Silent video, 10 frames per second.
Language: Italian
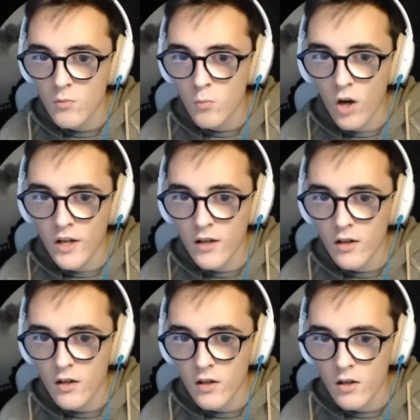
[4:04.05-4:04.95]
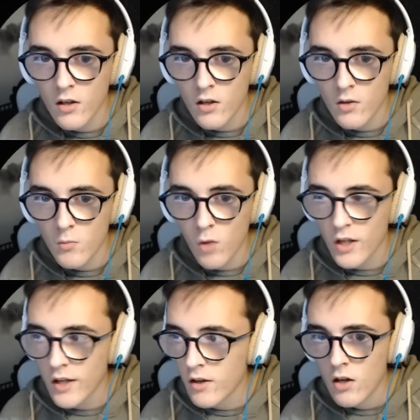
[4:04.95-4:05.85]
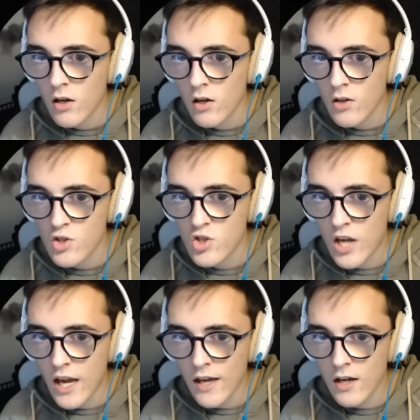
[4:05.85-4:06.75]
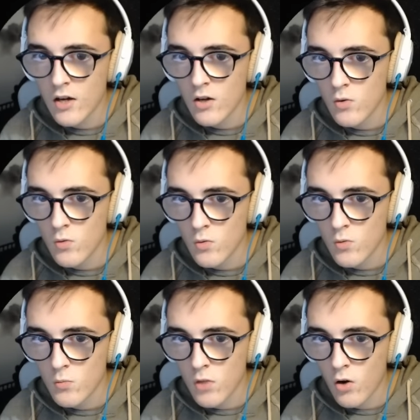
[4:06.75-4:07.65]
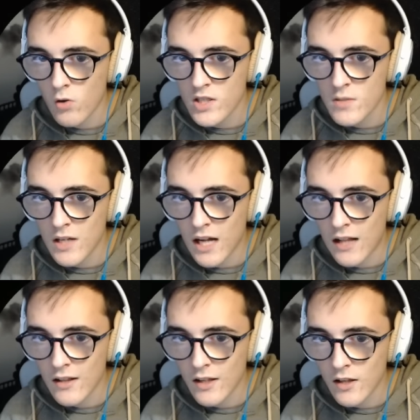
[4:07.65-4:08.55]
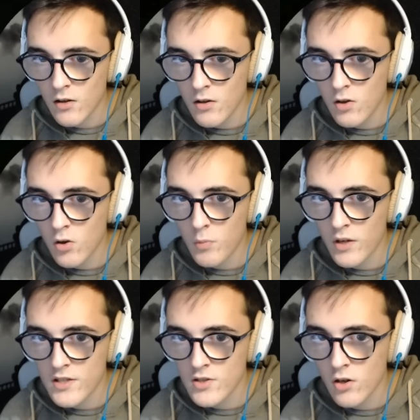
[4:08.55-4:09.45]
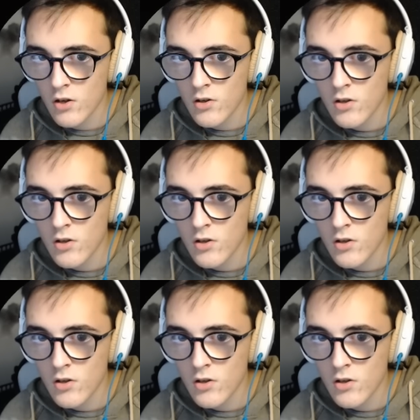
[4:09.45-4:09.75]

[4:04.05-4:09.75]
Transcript: Muori. Muori. C'è un blocco di smeraldi. L'ho preso.